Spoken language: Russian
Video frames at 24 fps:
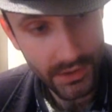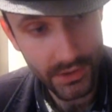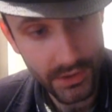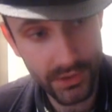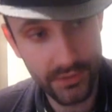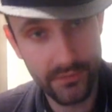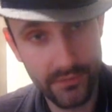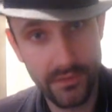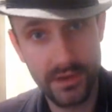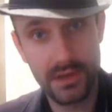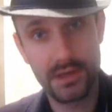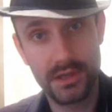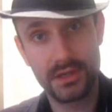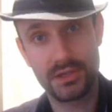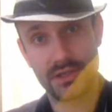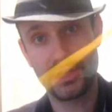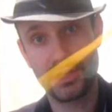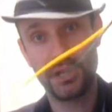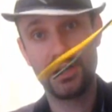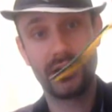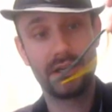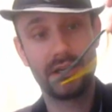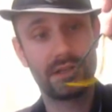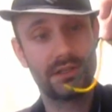два
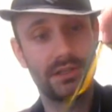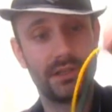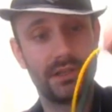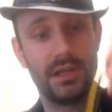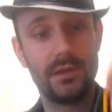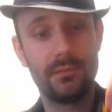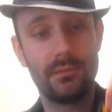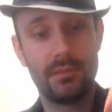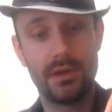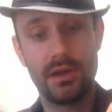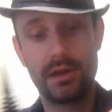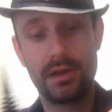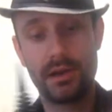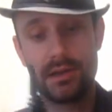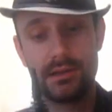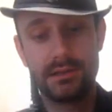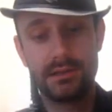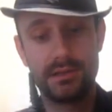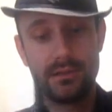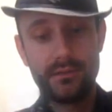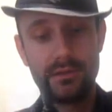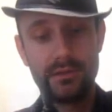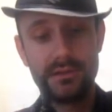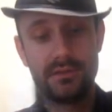шарика ШДМ
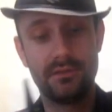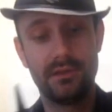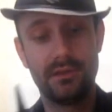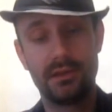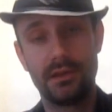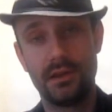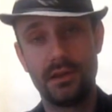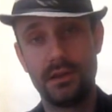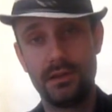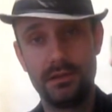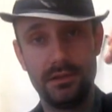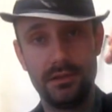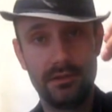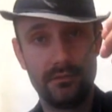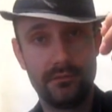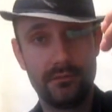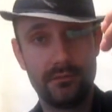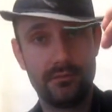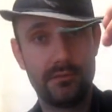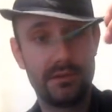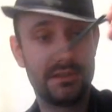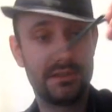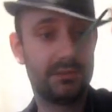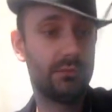разного цвета. Один
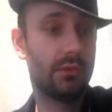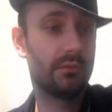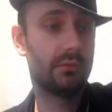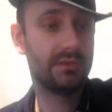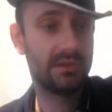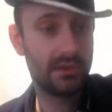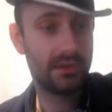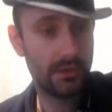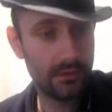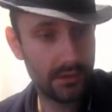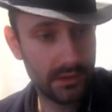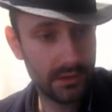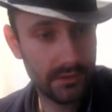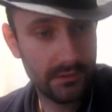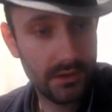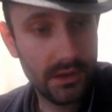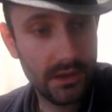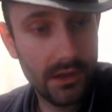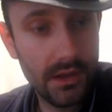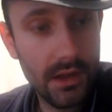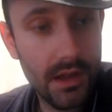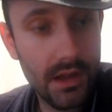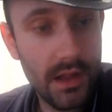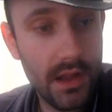возьмем
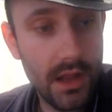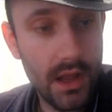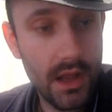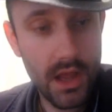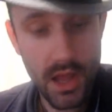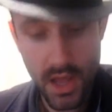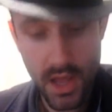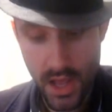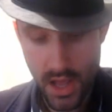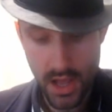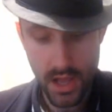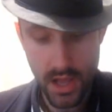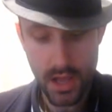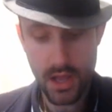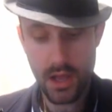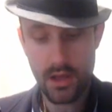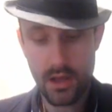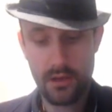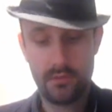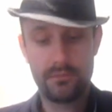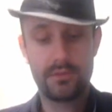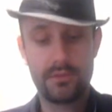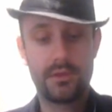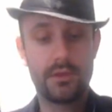зеленого,
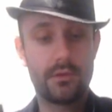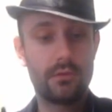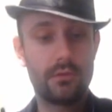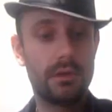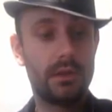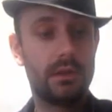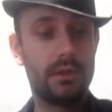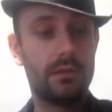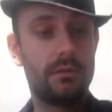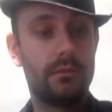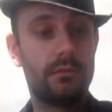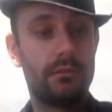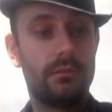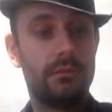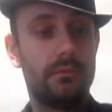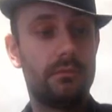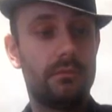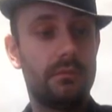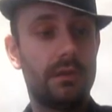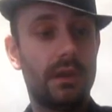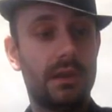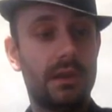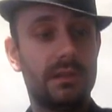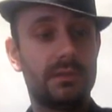а второй
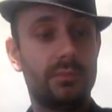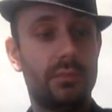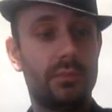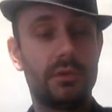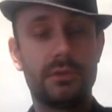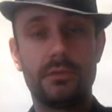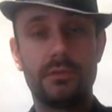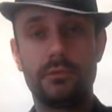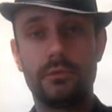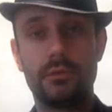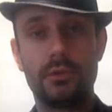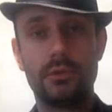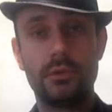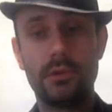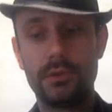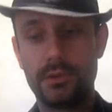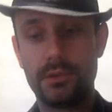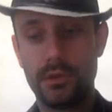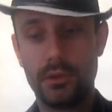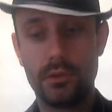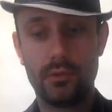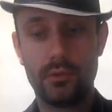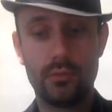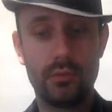я использую
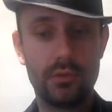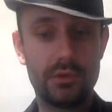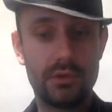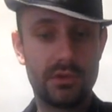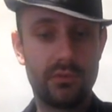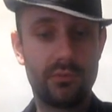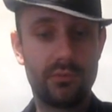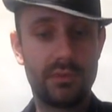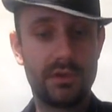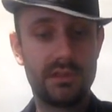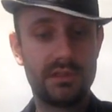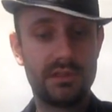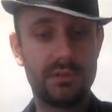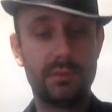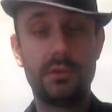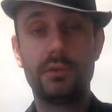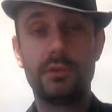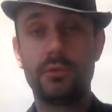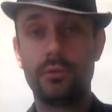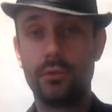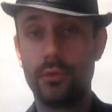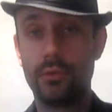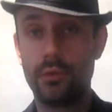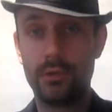желтый, но можно, в принципе, и
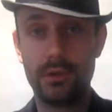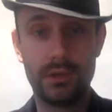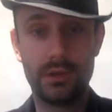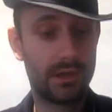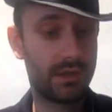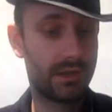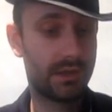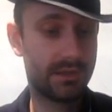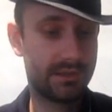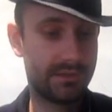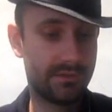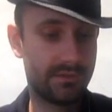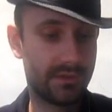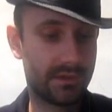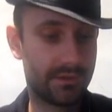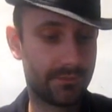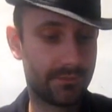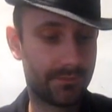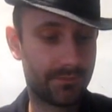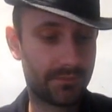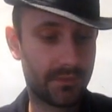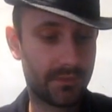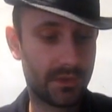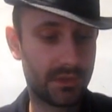другой яркий цвет.
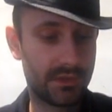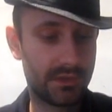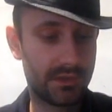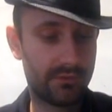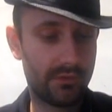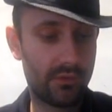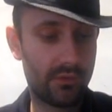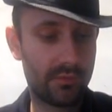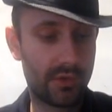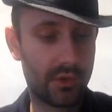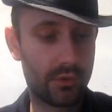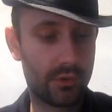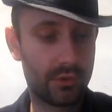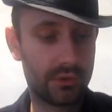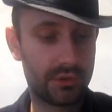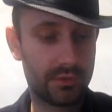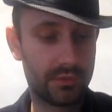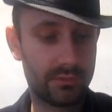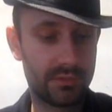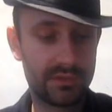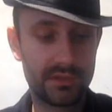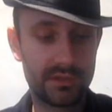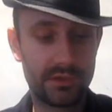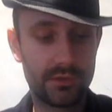Из чего мы
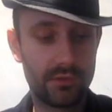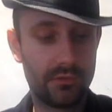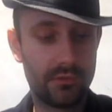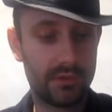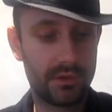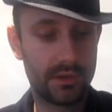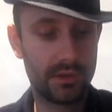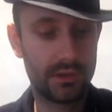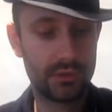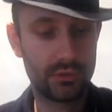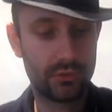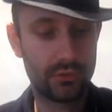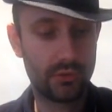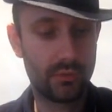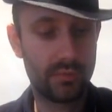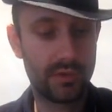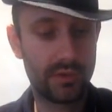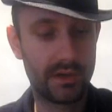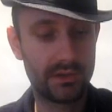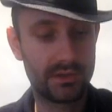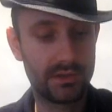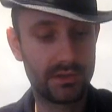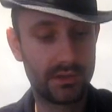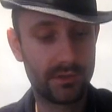хотим изготовить наш
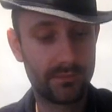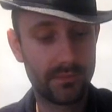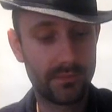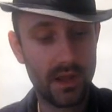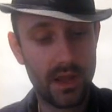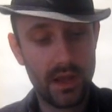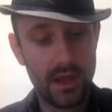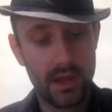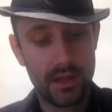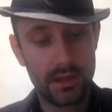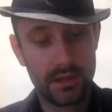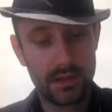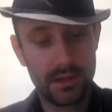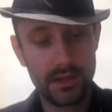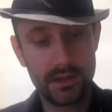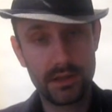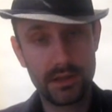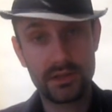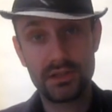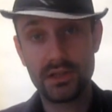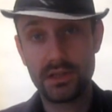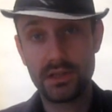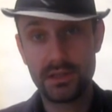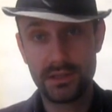тюльпанчик. Для
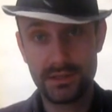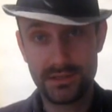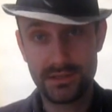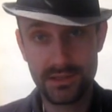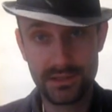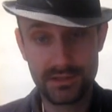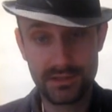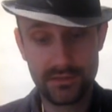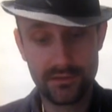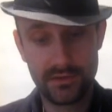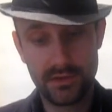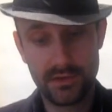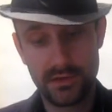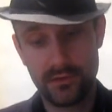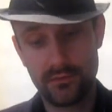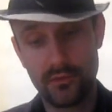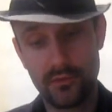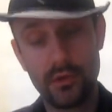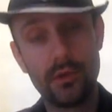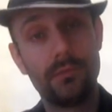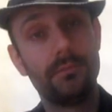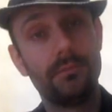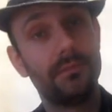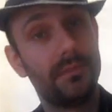начала, естественно,
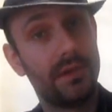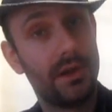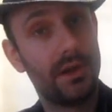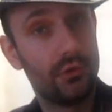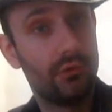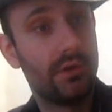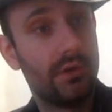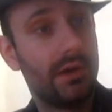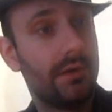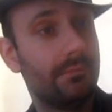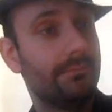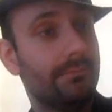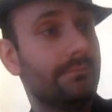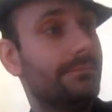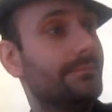его надуваем.